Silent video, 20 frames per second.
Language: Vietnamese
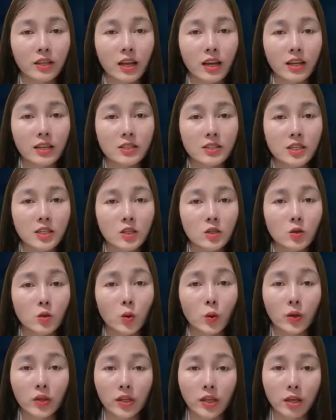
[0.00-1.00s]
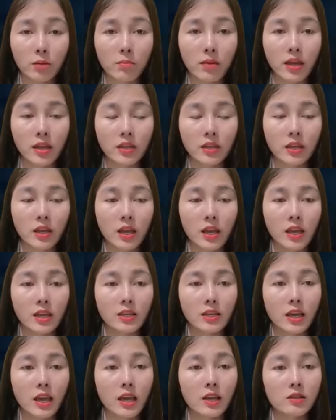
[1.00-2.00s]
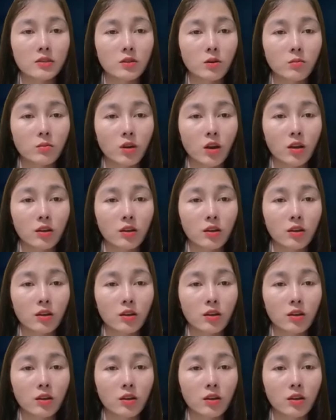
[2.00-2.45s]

nhà lại không có thuốc, nên cô bảo chồng